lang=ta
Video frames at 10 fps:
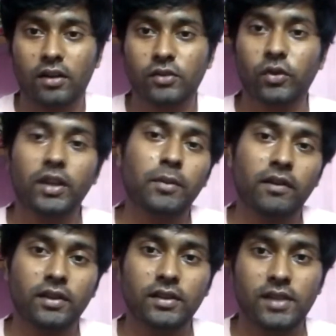ஸோ
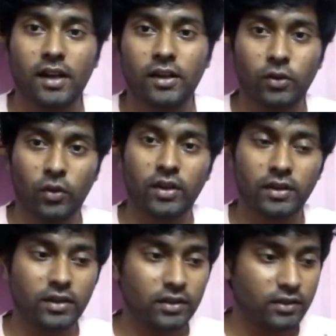இனிமேல் வந்து சேனலில்
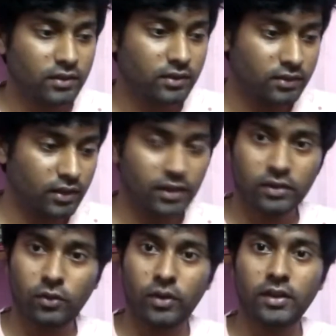தொடர்ந்து இல்லை
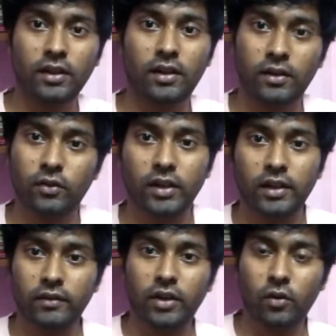தொடர்ந்து இல்லைனா கூட
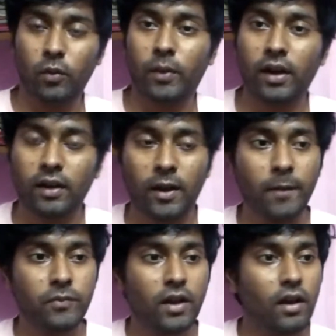நீங்கள் வீடியோவை
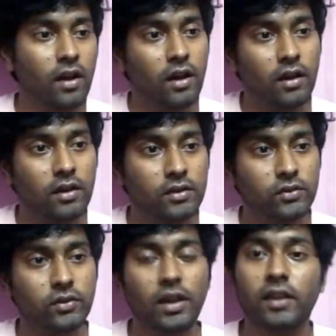பார்க்கலாம்
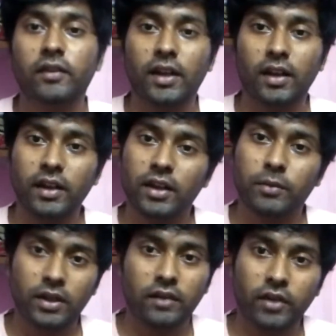ஸோ வந்து அந்த வகையில் இன்றைக்கி
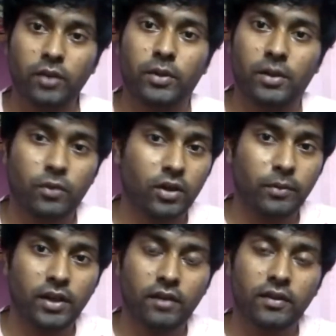நம்ம என்ன வீடியோ பார்க்க போகிறோம்
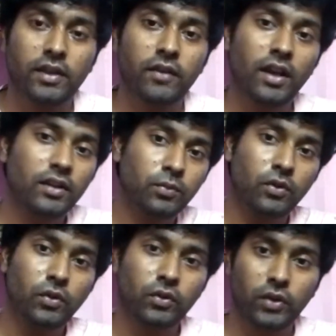அப்படின்னா வந்து வேகாஸ்
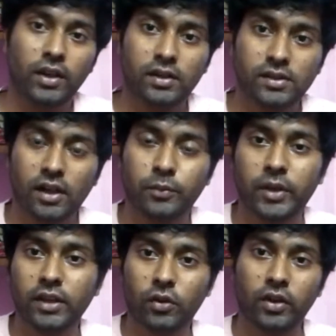ப்ரோ டுட்டோரியலை ஸ்டார்ட்
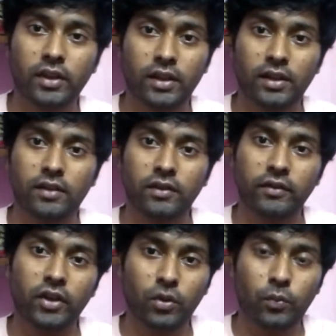பண்ணி தொடர்ந்து அதில் வந்து
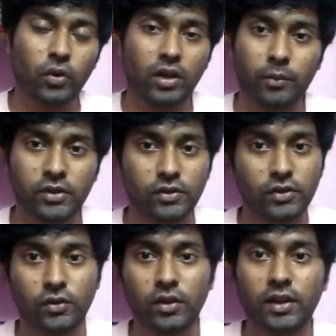வீடியோ போடுற அப்படின்னு
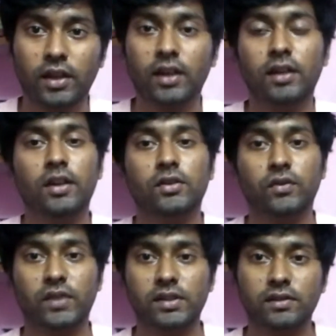சொல்லி சொல்லியிருந்தேன்
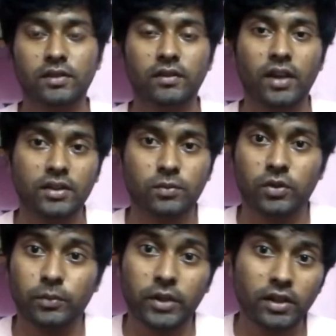ஸோ ஃபஸ்ட்டு வந்து வேகாஸ்
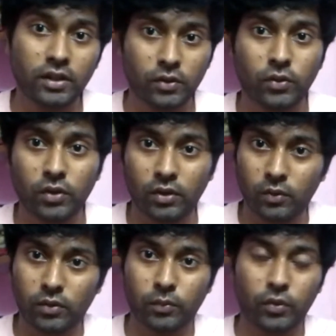ப்ரோட பிகினியர்
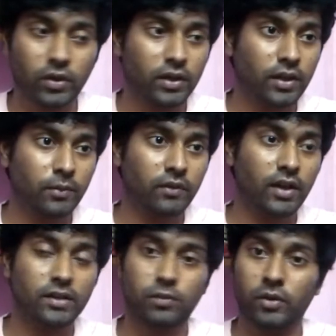டுட்டோரியல் ஒன்று போட்டிருந்தேன் அப்புறம்
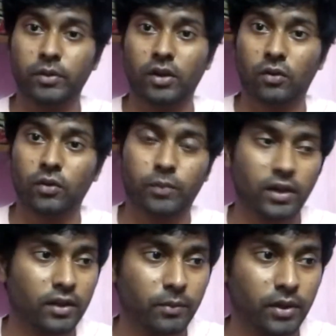வேகாஸ் ப்ரோ எப்படி டவுன்லோட்
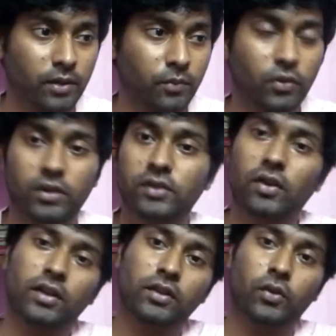பண்ணுறது அப்படின்லாம் போட்டிருந்தேன்
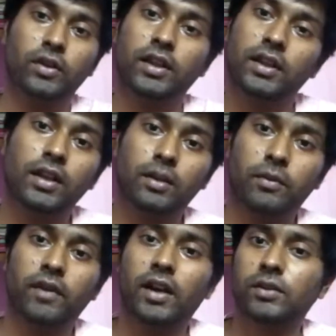ஸோ அதை தொடர்ந்து இன்றைக்கி
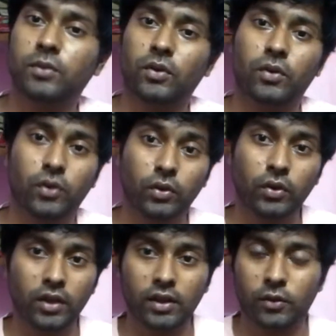நம்ம வேகாஸ் ப்ரோட ஒரு
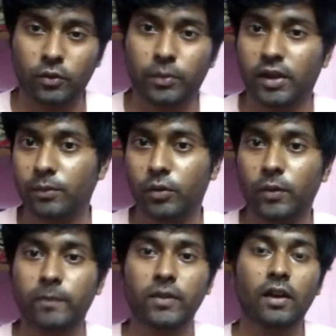டுட்டோரியல் தான் ஒன்று பார்க்க
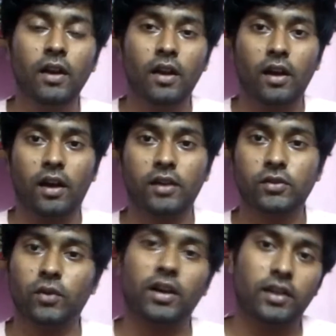போகிறோம்
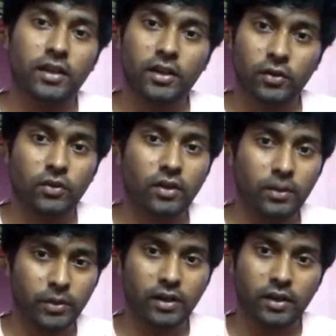ஸோ வாங்க அது என்ன
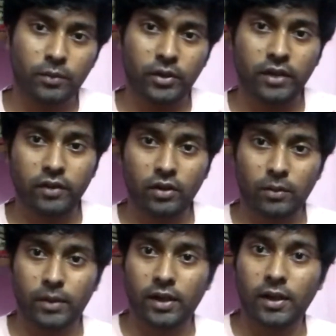டுட்டோரியல் அப்படின்றத போயிட்டு
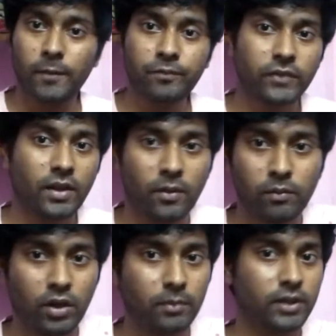வீடியோவில் பார்க்கலாம்
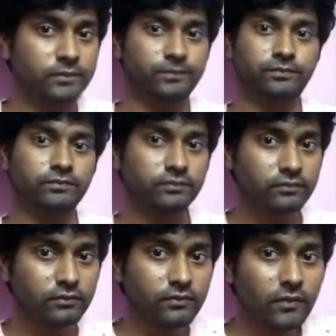போகலாமா
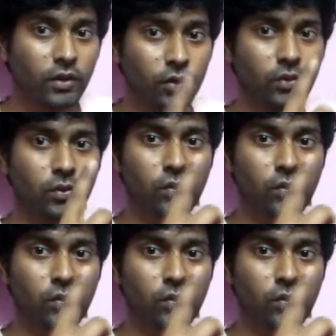கோ